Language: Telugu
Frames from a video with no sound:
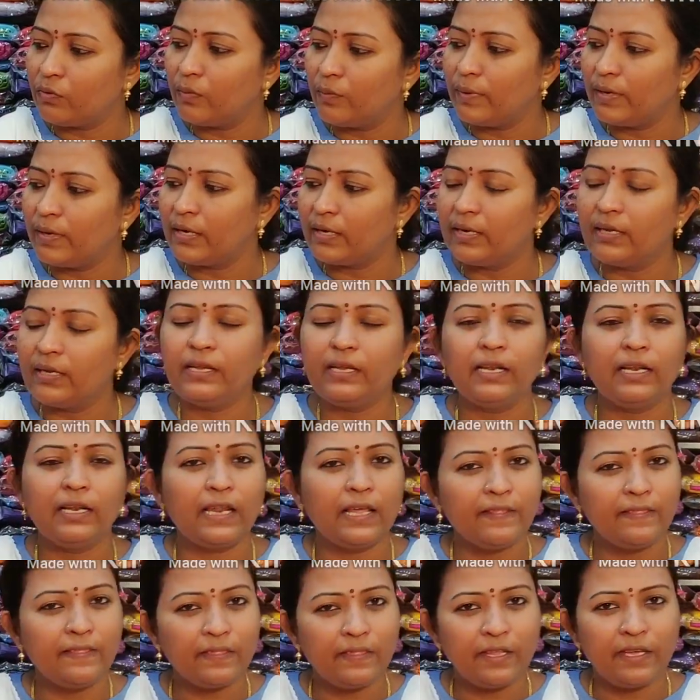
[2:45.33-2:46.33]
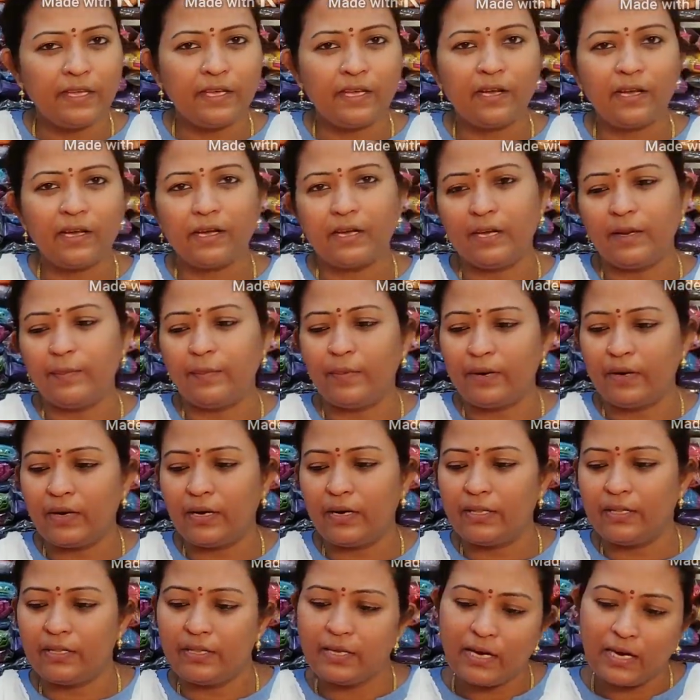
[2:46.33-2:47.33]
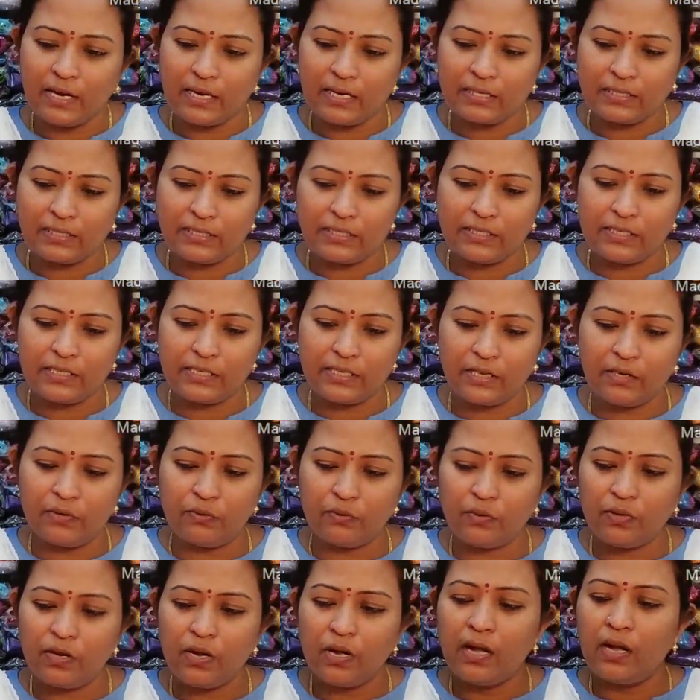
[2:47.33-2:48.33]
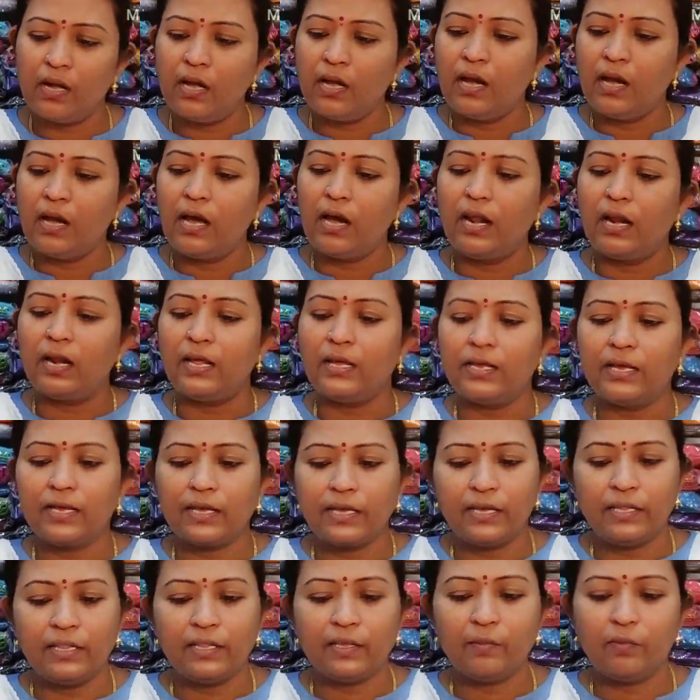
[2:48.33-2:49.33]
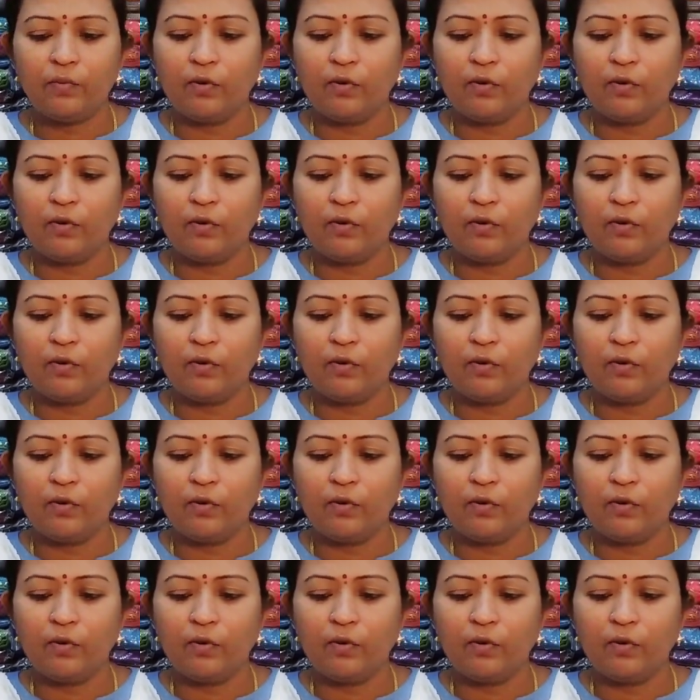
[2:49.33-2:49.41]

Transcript: కూడా మనకి లెంతీగా క్రీపర్ అనేది హైలైట్ చేశారు అలాగే కింద